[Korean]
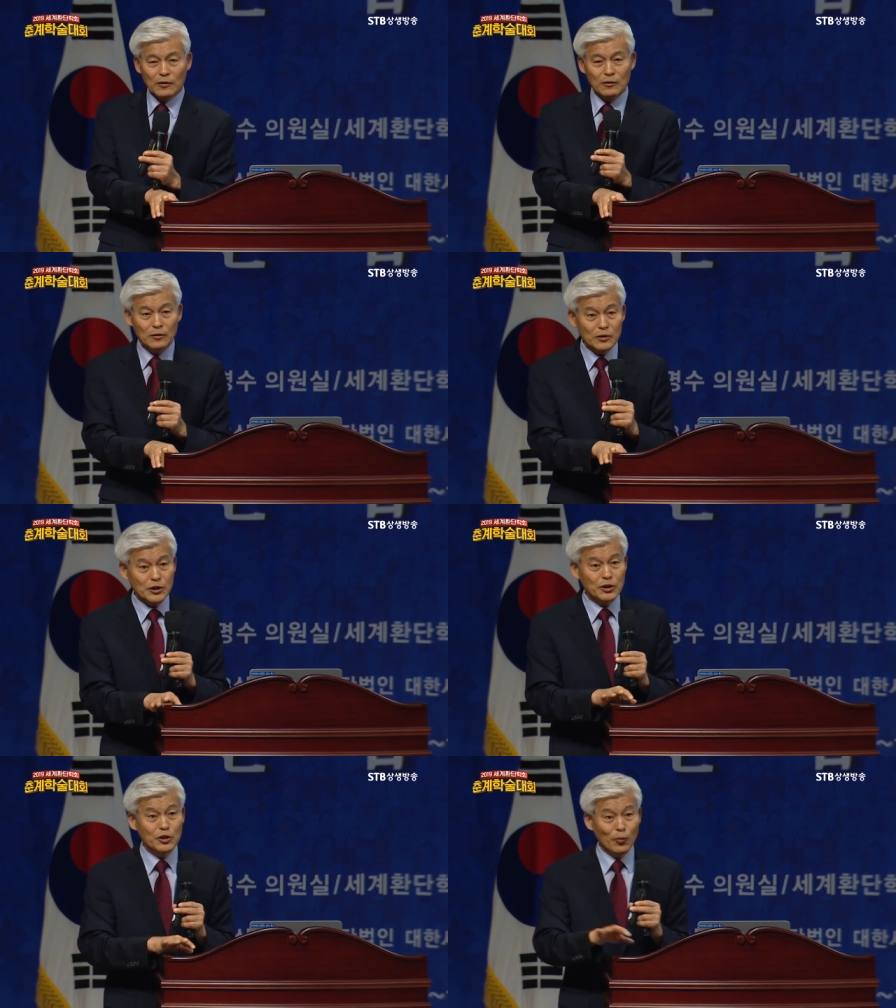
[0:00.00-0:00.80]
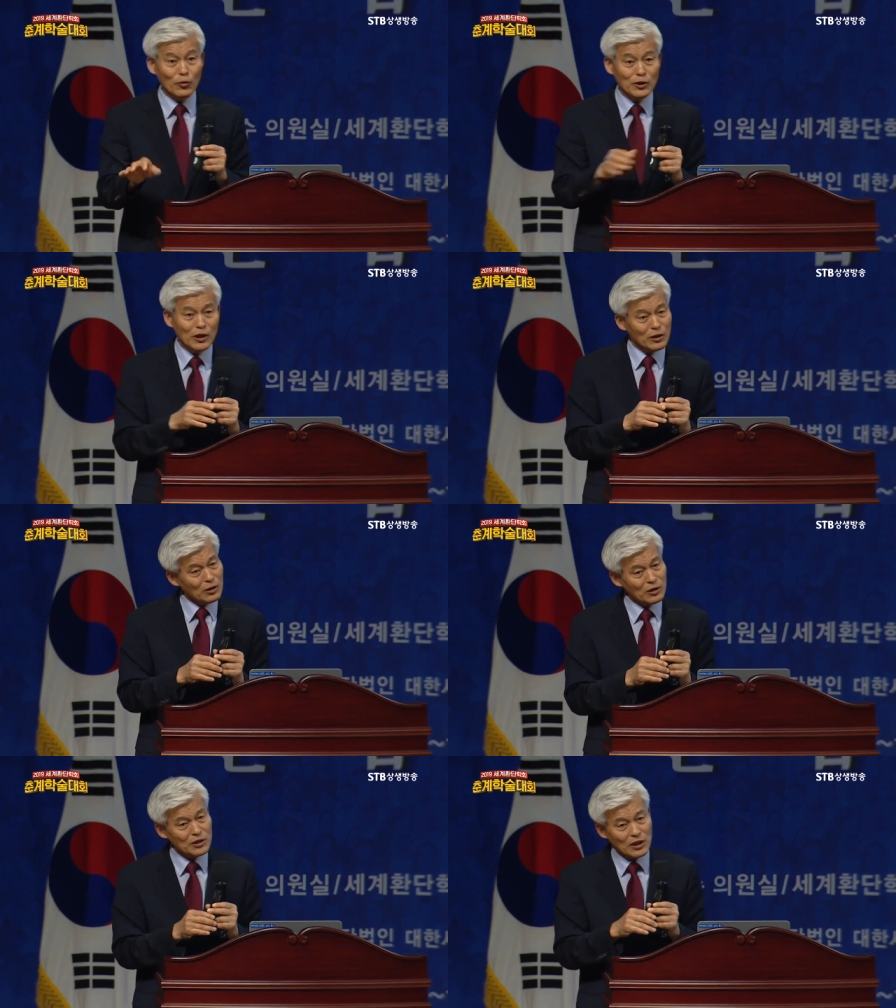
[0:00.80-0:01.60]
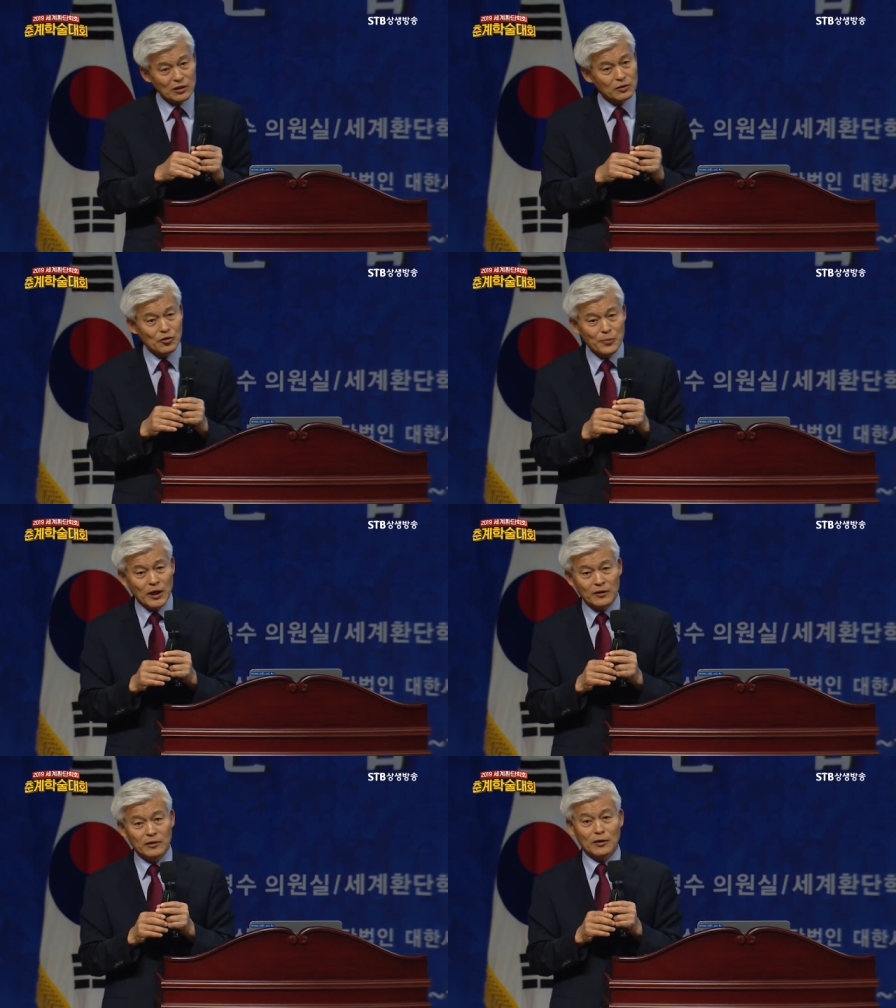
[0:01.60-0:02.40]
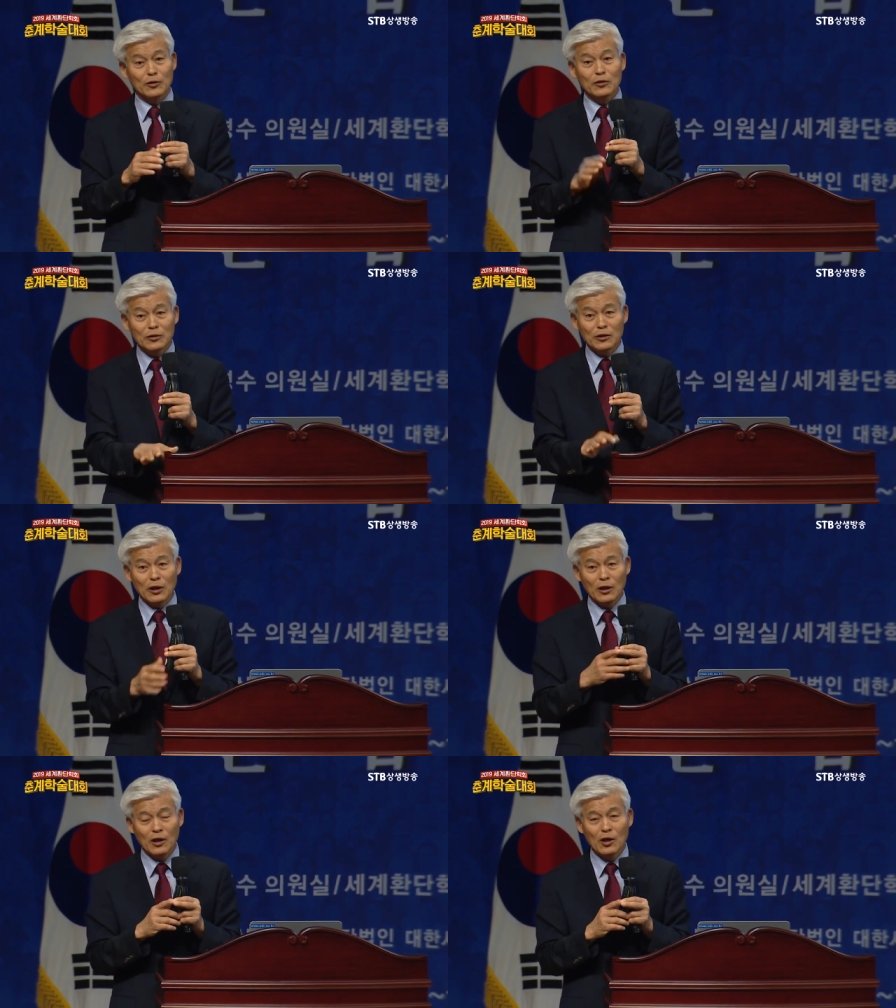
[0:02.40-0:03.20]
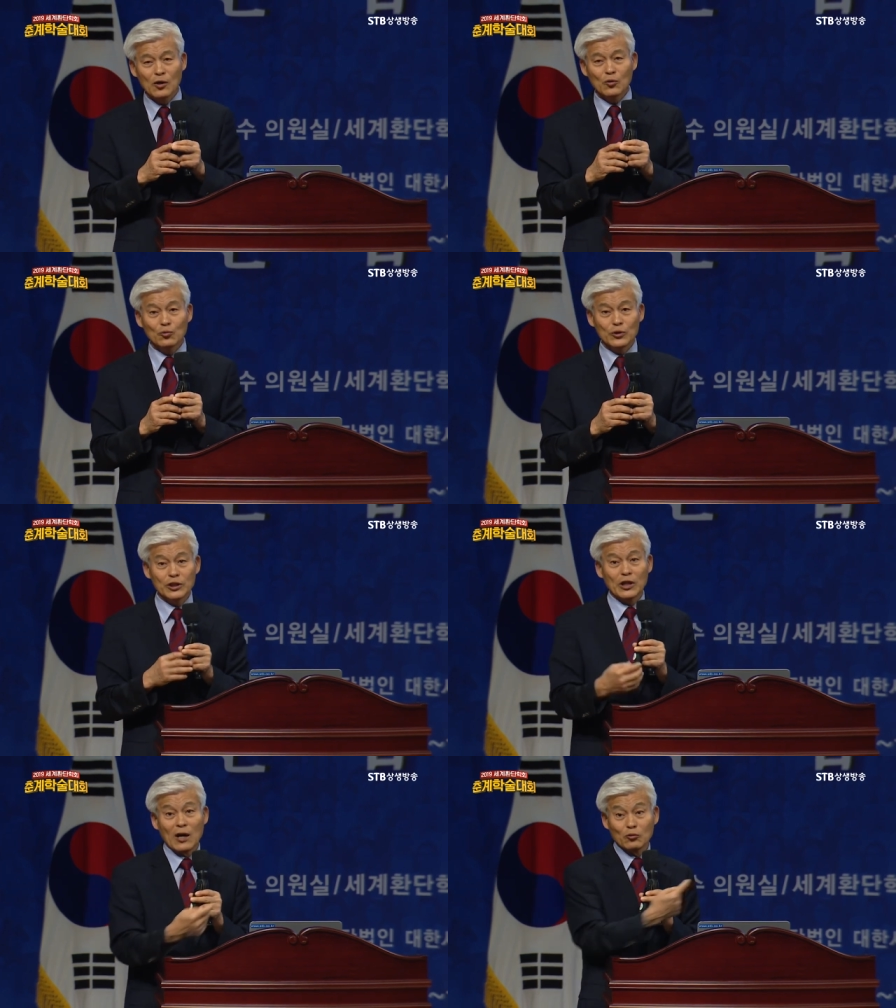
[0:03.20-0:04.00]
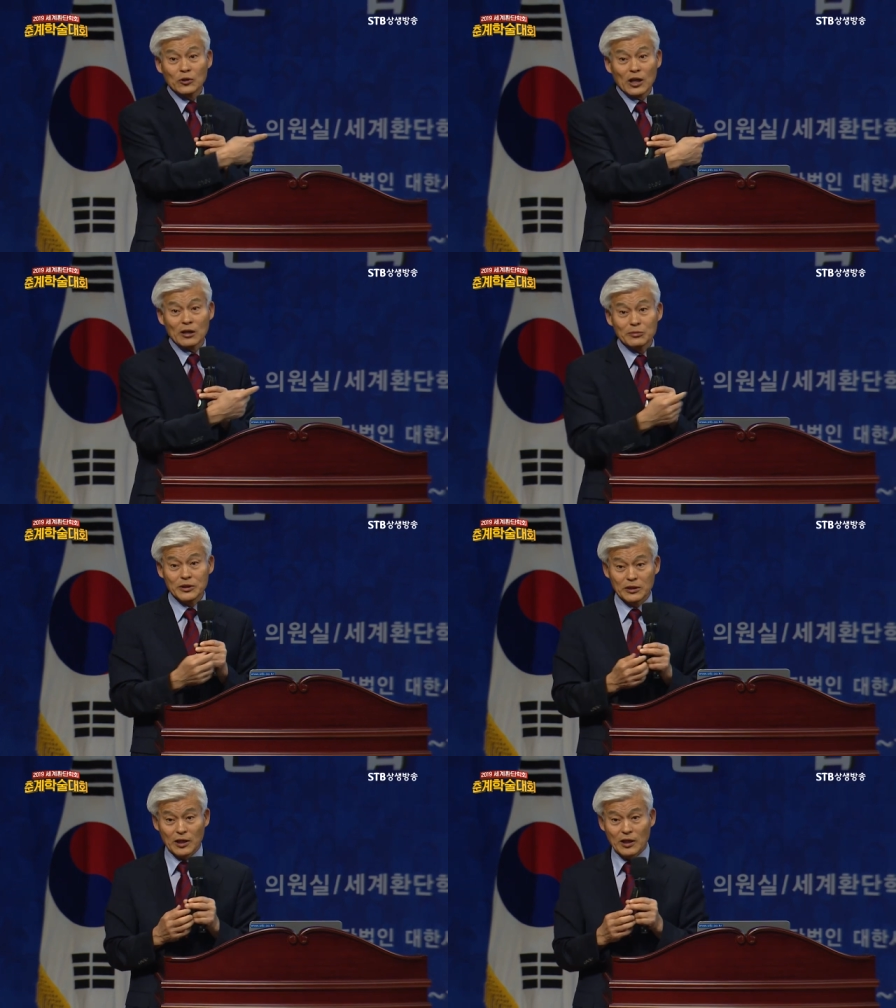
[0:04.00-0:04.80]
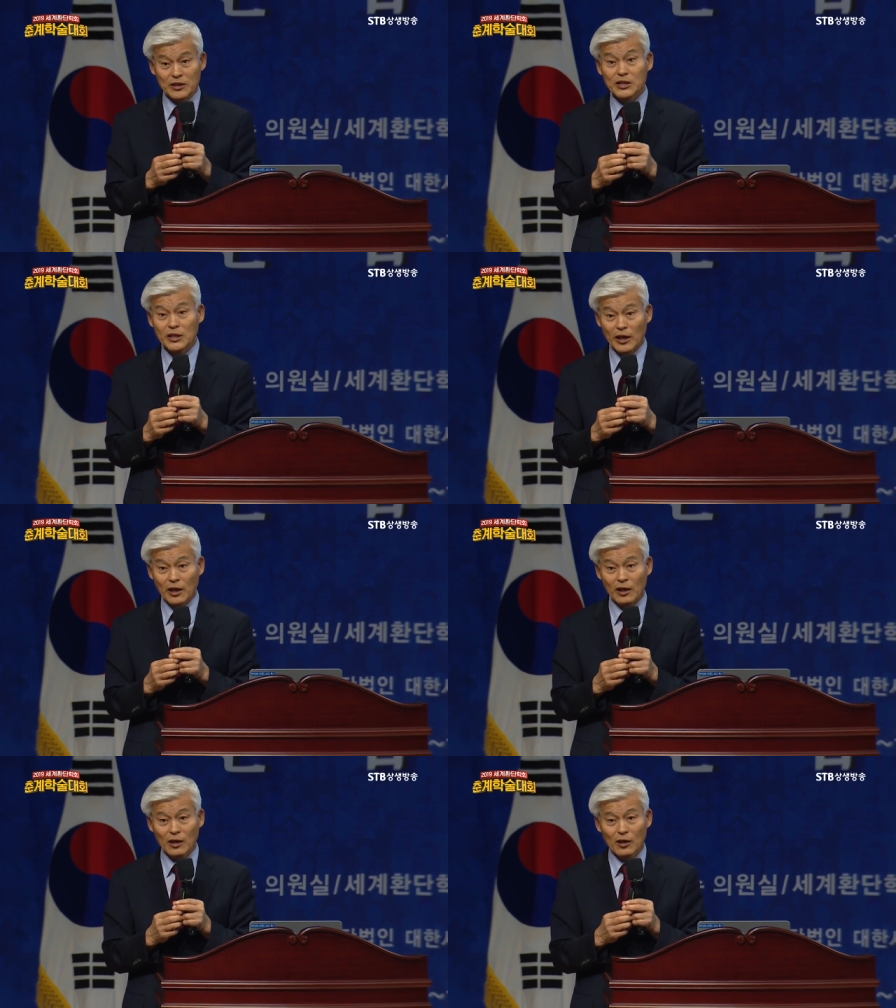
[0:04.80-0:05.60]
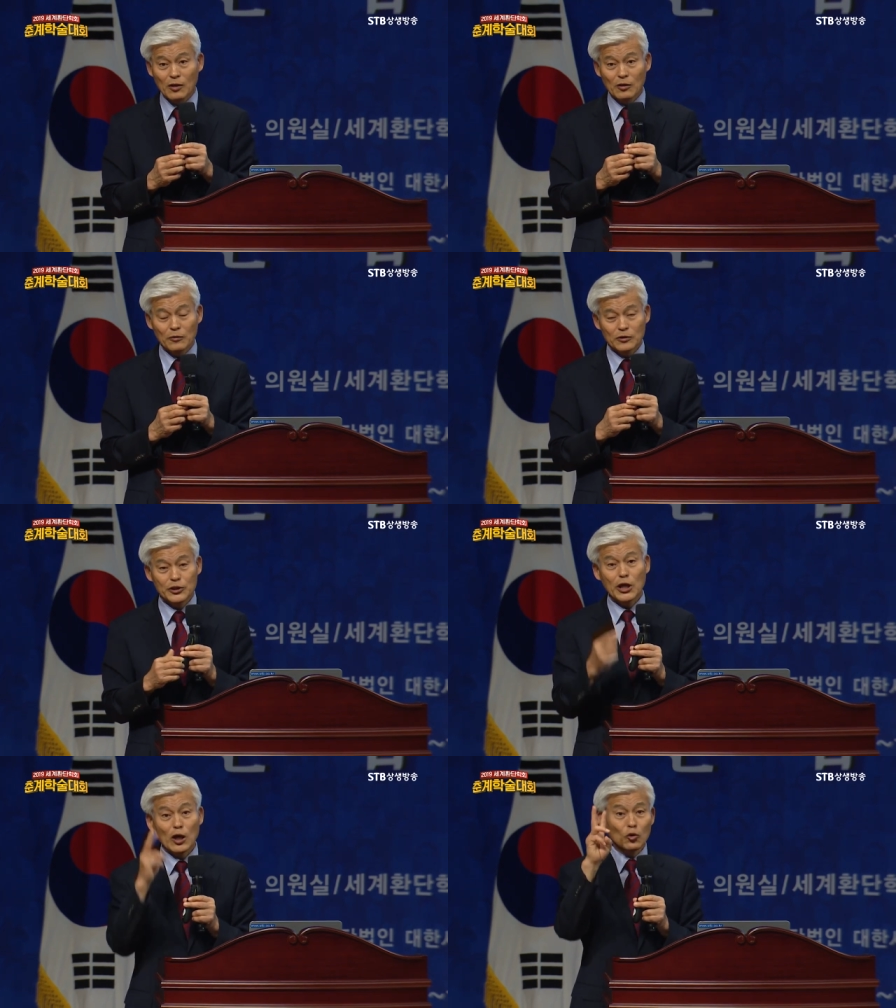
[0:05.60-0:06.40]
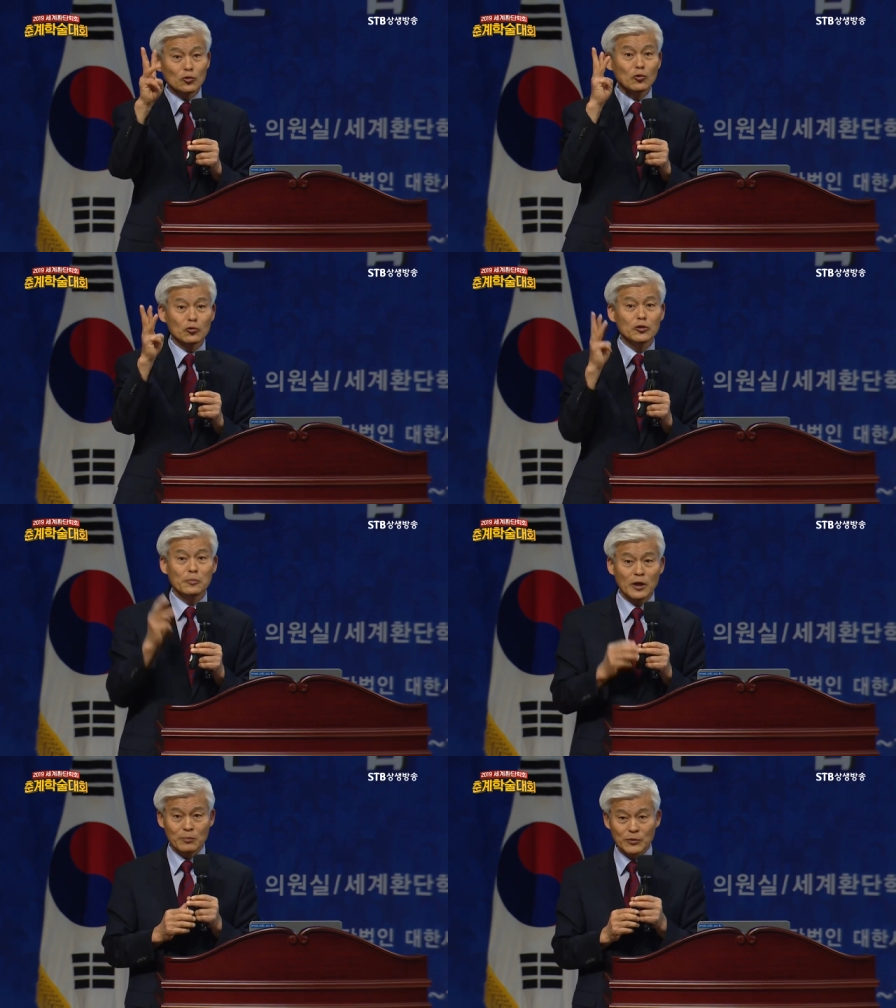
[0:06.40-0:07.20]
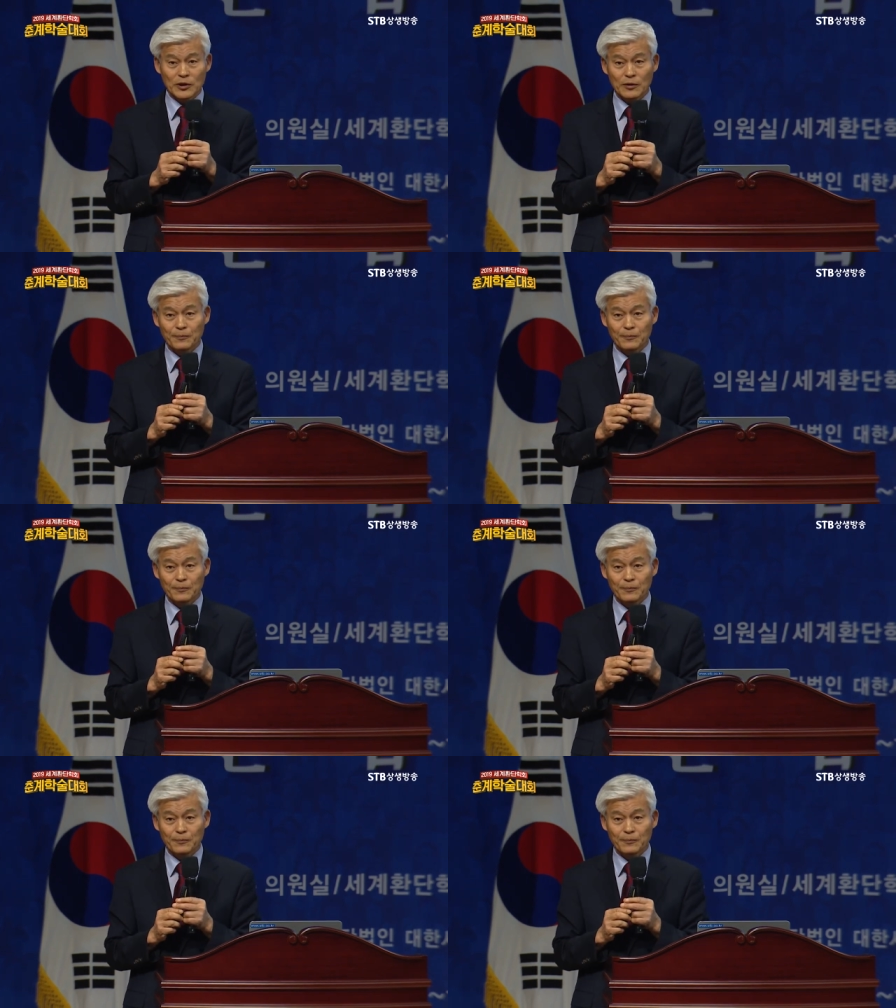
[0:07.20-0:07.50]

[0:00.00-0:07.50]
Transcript: 그것이 기본인데 이게 이상하다 설명이 안 된다. 그런데 우리 당군 할아버지 때 시대에 세 요소로 설명합니다.